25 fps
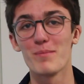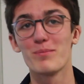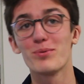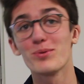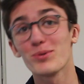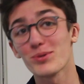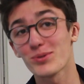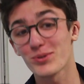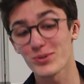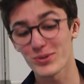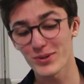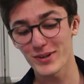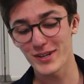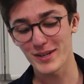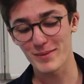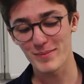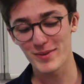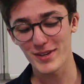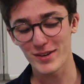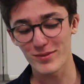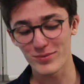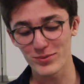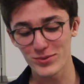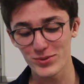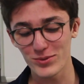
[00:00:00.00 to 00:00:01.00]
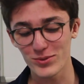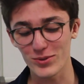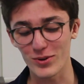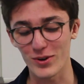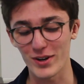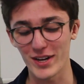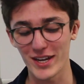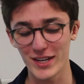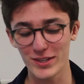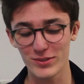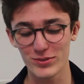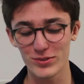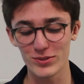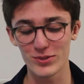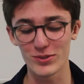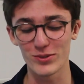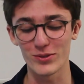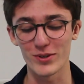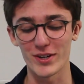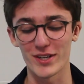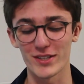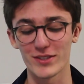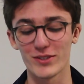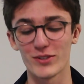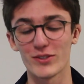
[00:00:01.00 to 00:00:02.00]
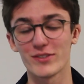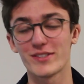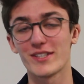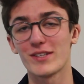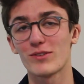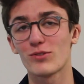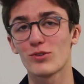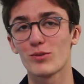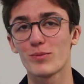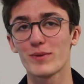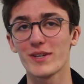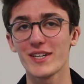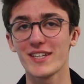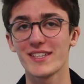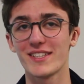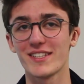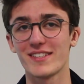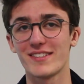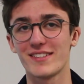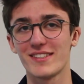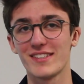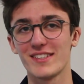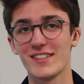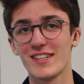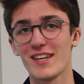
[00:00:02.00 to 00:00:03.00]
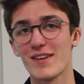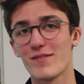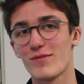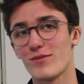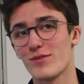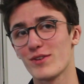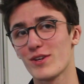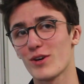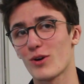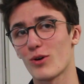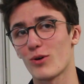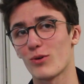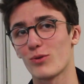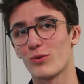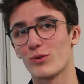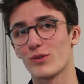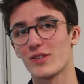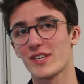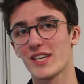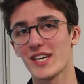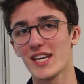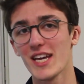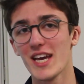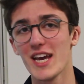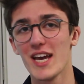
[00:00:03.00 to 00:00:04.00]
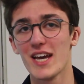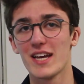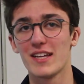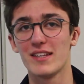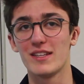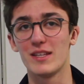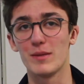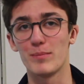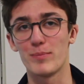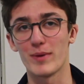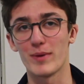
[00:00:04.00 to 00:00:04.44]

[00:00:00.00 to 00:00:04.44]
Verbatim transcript: Bonjour et bienvenue sur l'actu de Noah. Dans cette rubrique destinée à venir rencontrer des